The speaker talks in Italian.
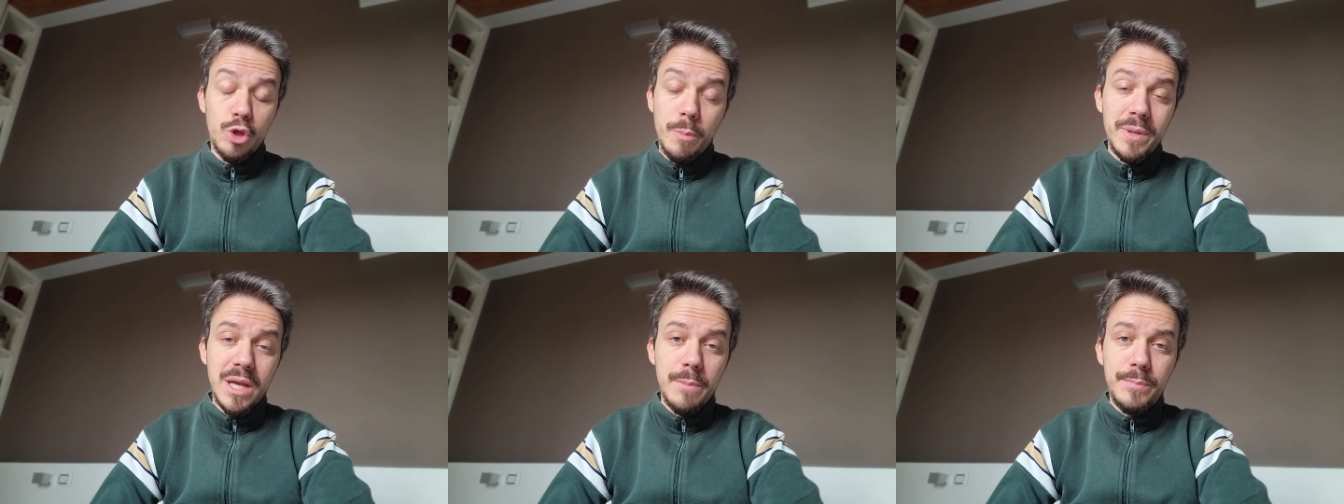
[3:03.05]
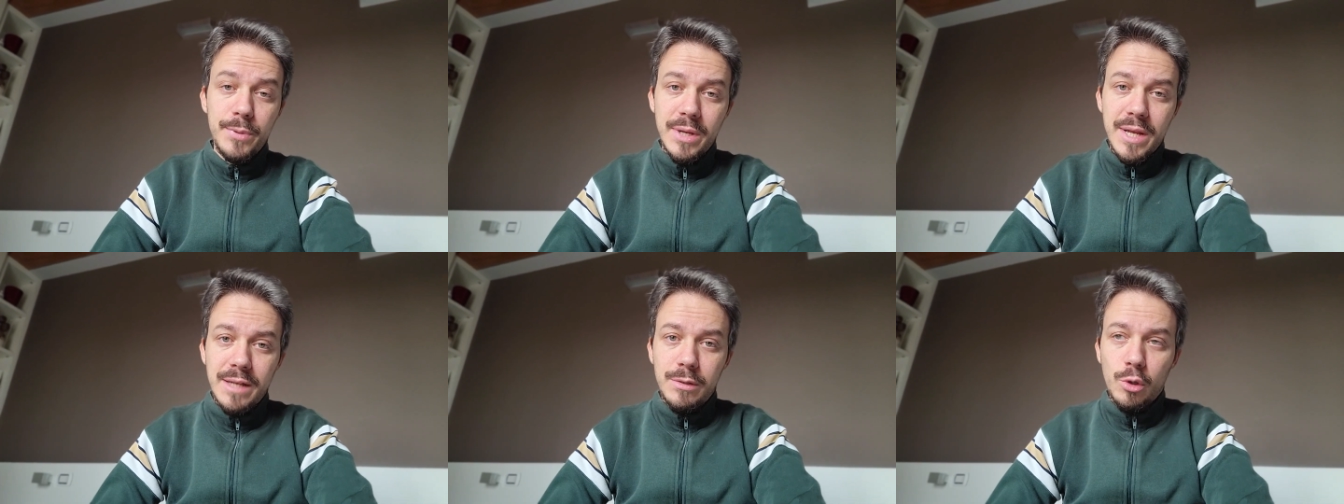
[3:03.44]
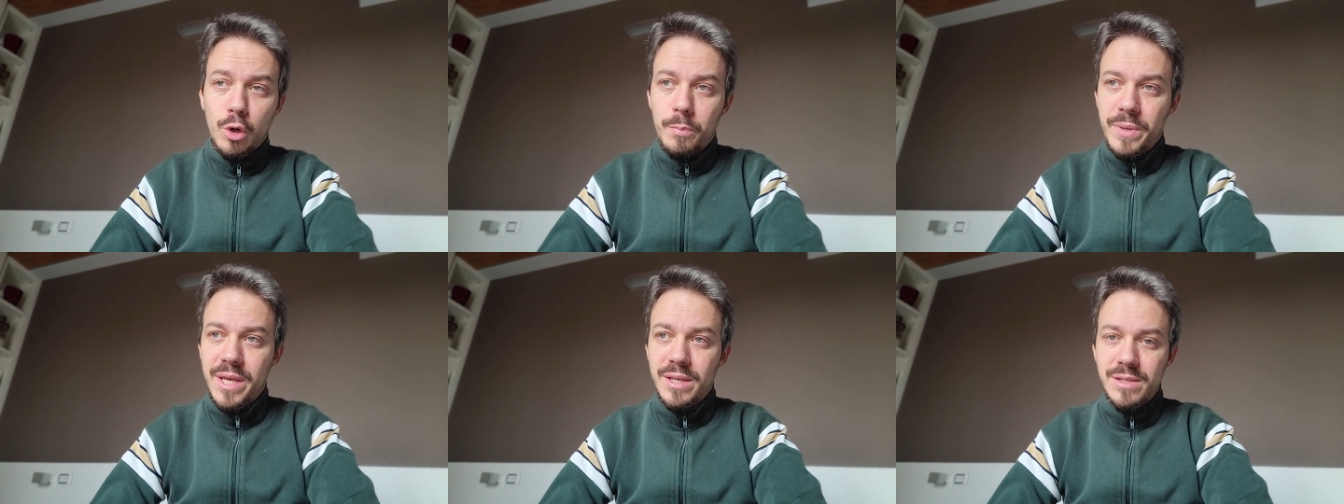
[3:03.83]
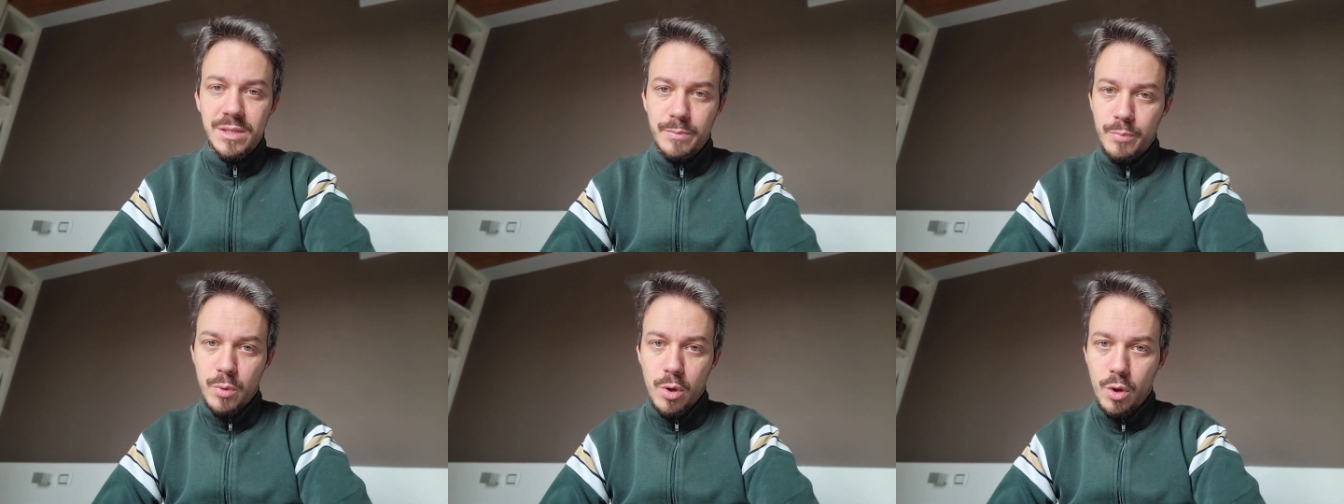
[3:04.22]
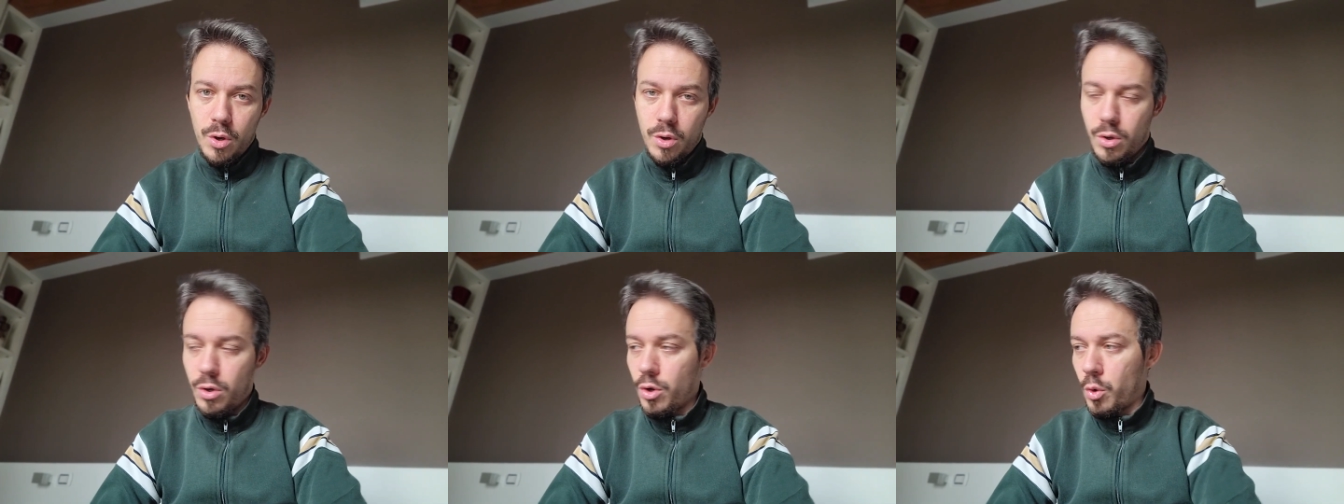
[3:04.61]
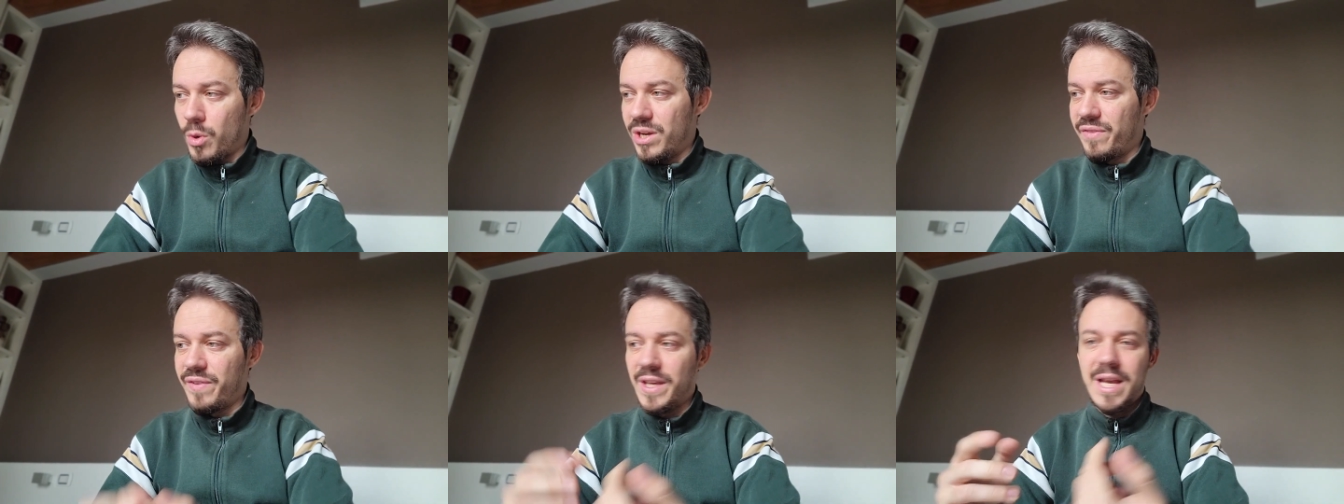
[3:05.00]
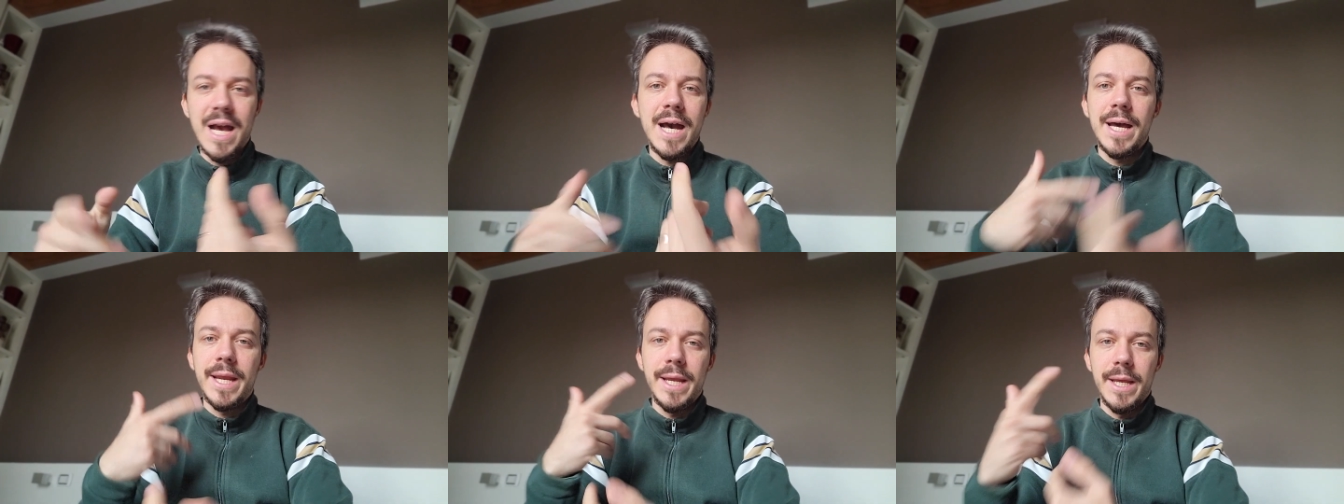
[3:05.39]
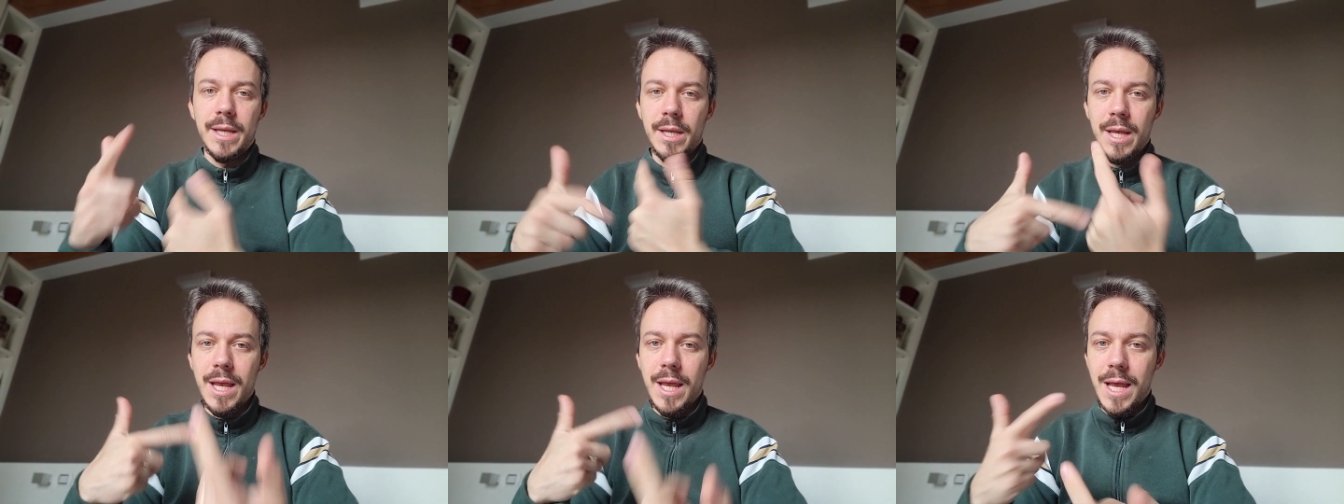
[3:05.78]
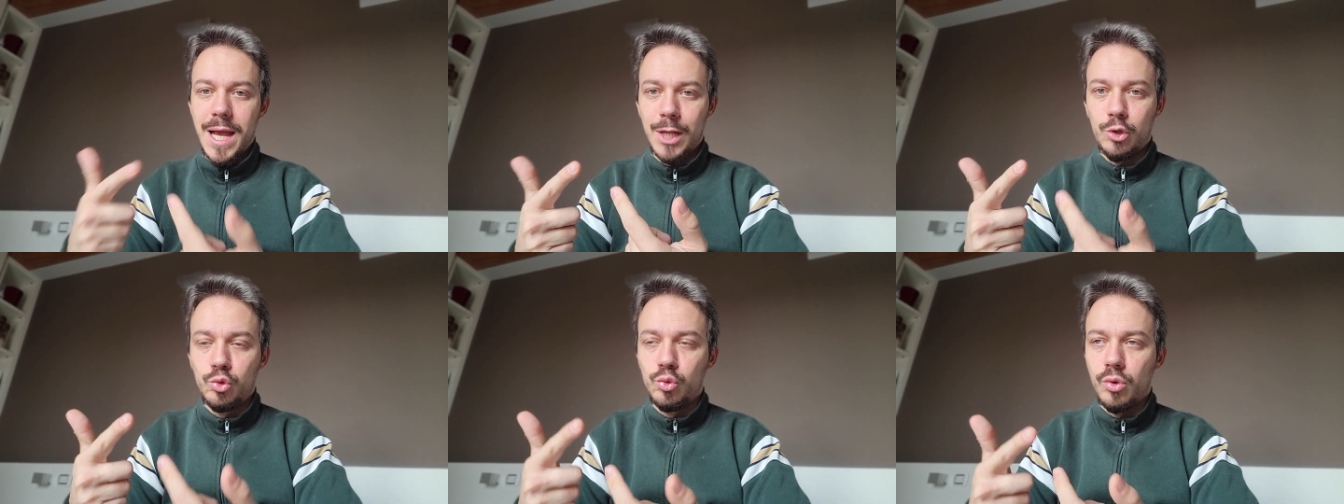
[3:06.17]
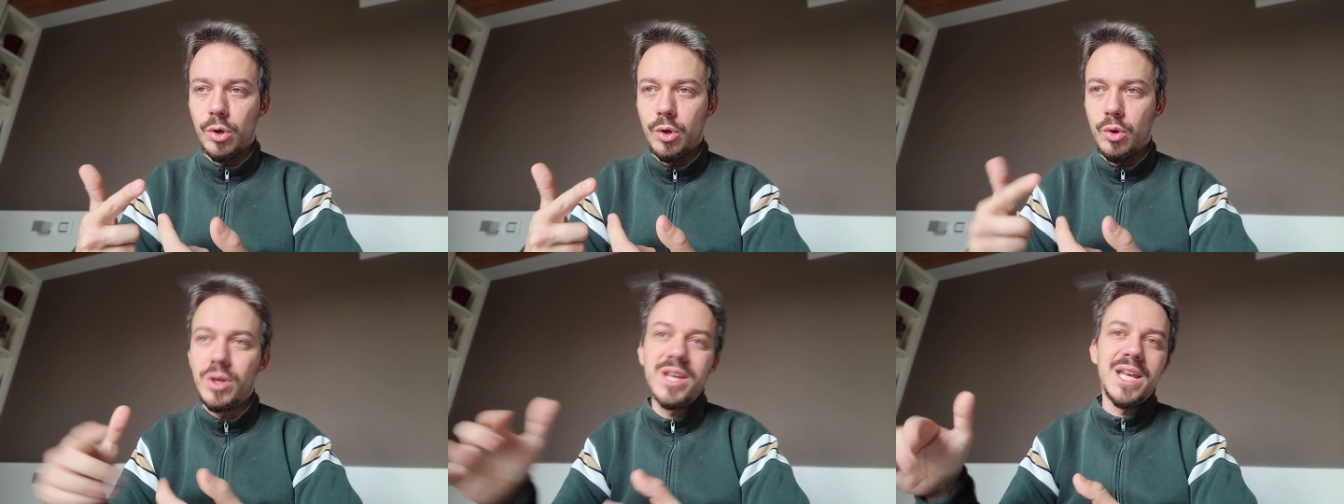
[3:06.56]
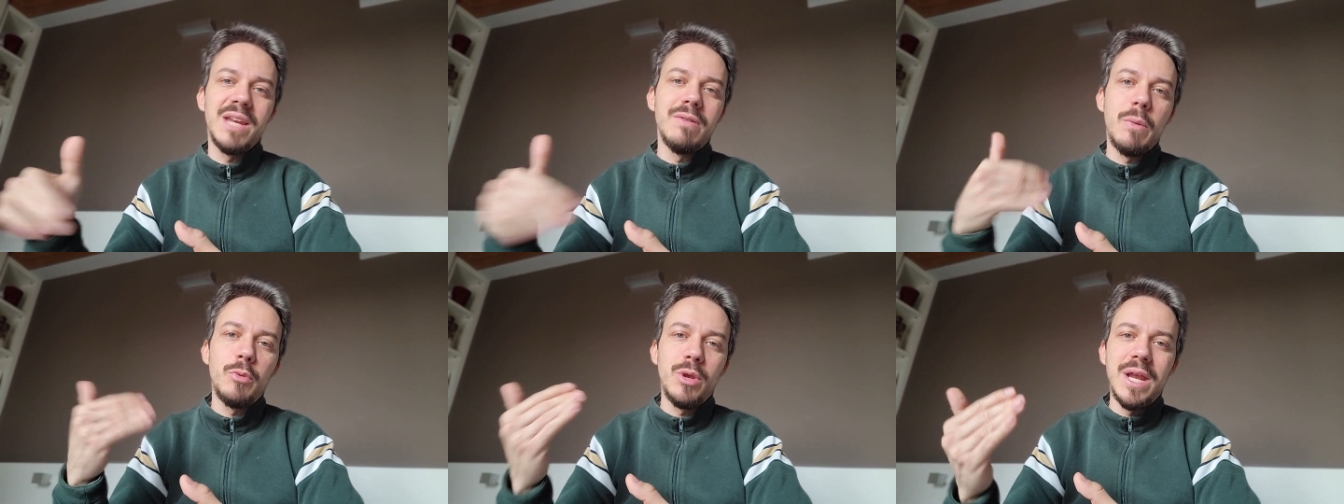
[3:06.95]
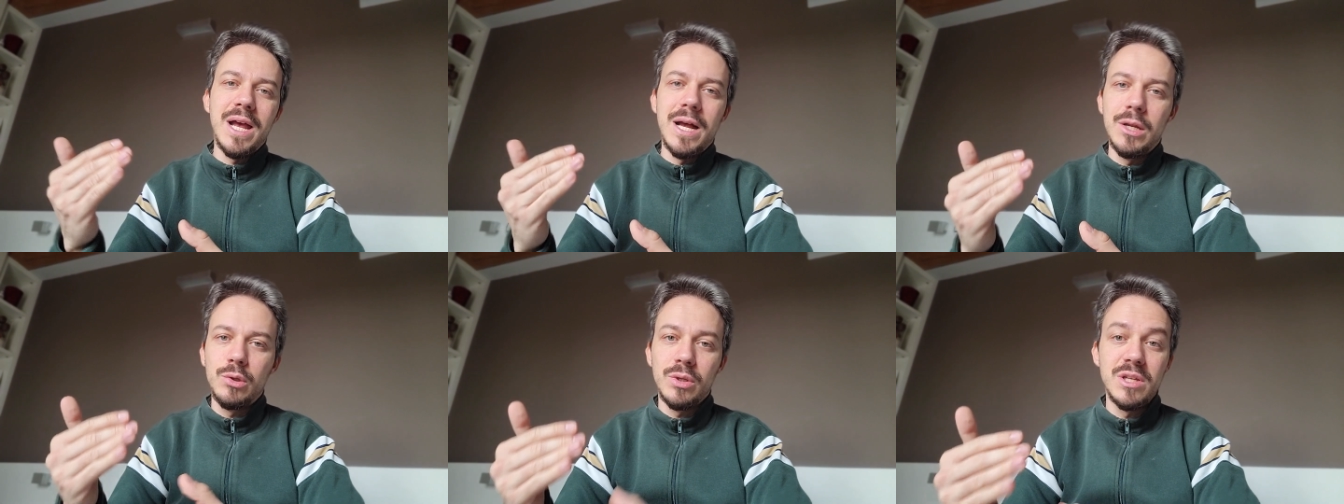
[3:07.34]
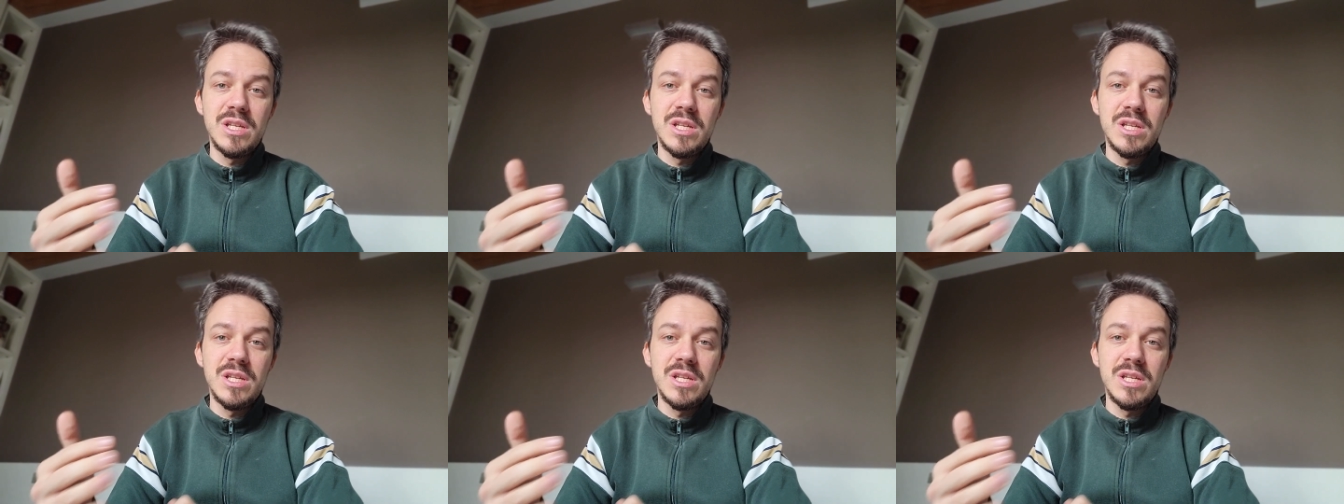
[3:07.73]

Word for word: top campionati europei si può qualificare a turno chi arriva più in alto,